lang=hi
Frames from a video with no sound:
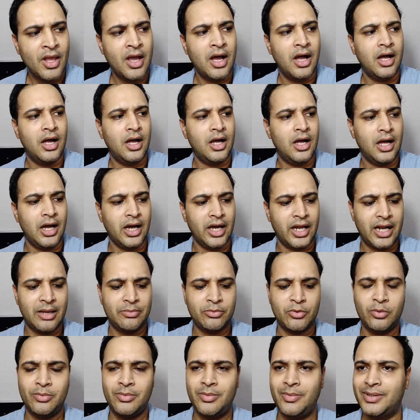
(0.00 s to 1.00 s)
अगर
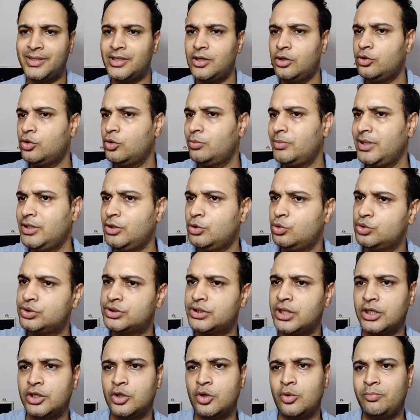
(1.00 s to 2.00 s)
आपको मैं बताऊं तो मैं यूज़
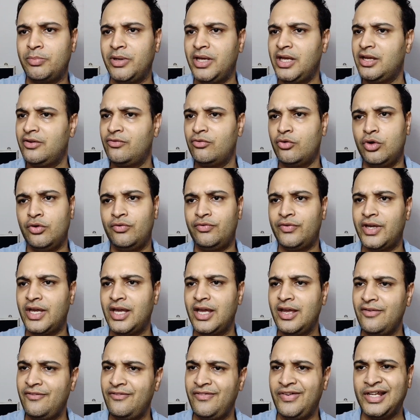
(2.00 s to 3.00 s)
करता हूँ पिंक वुल्फ के
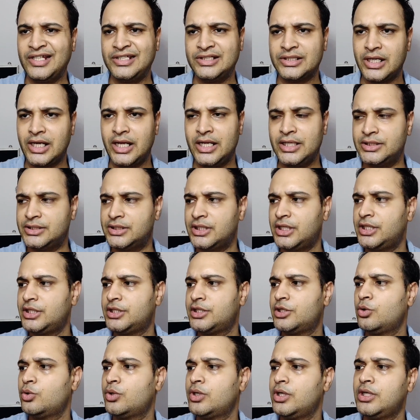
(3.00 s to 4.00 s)
फेस
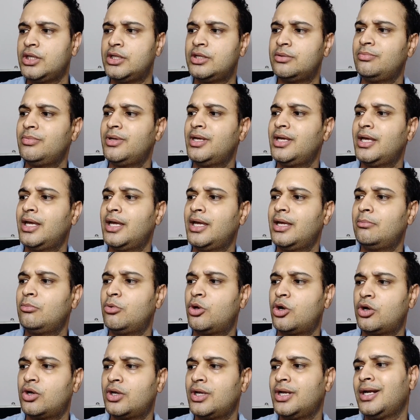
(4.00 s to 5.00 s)
क्लेंजर्स क्योंकि इसमें है
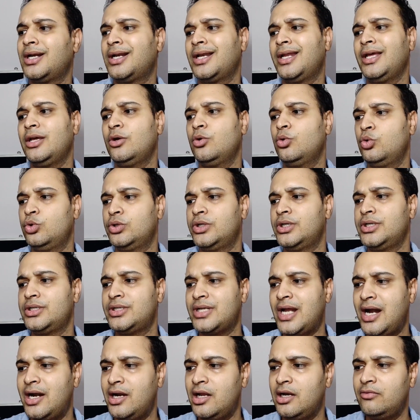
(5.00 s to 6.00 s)
मोरक्कन क्ले उदन
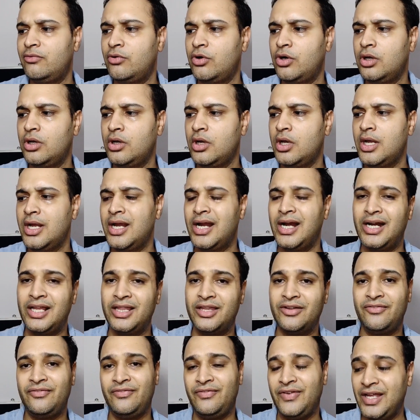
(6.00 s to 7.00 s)
सैंडलवुड इट
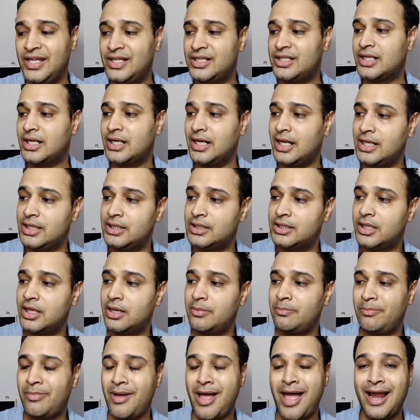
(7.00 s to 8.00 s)
इज़ अ फेस क्लेंजर
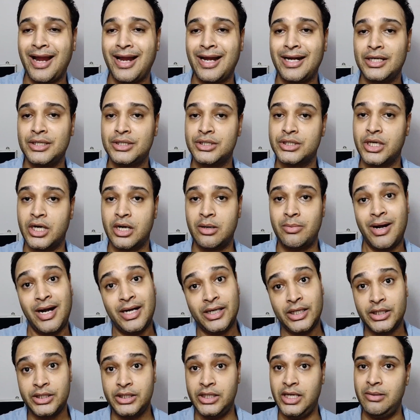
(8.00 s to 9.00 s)
पैक एंड स्क्रब
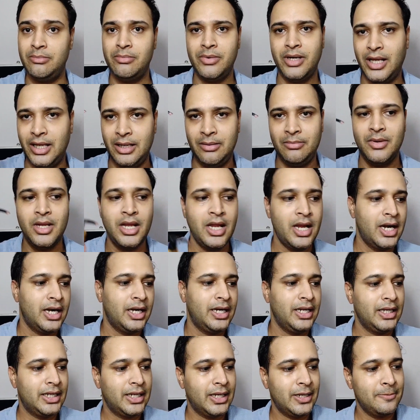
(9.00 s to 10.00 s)
एट द सेम टाइम
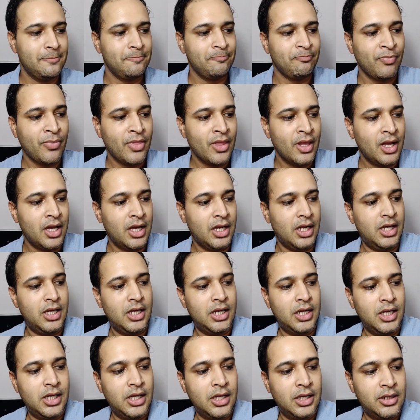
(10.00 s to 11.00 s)
ठीक है
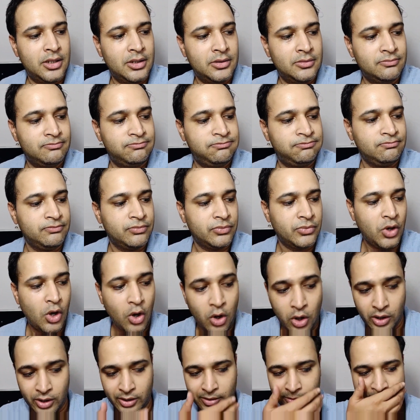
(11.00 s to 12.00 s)

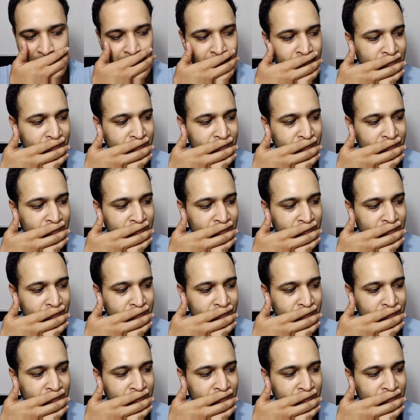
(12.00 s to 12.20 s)
और